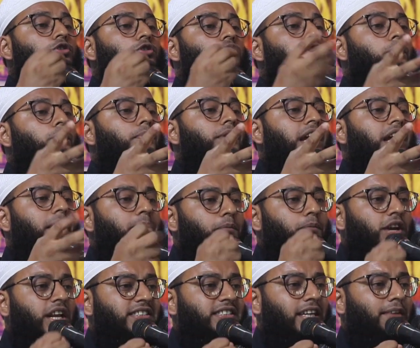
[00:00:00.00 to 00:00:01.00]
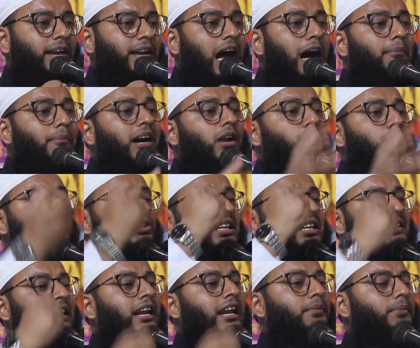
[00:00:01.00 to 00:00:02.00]
থুবড়ে পড়ে যাবে আবার উঠে
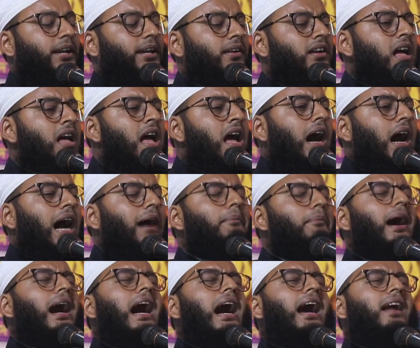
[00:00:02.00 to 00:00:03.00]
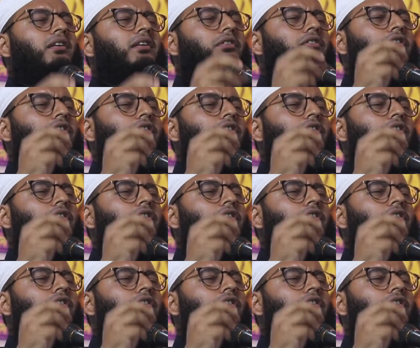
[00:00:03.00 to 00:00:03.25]
দাঁড়াবে আবার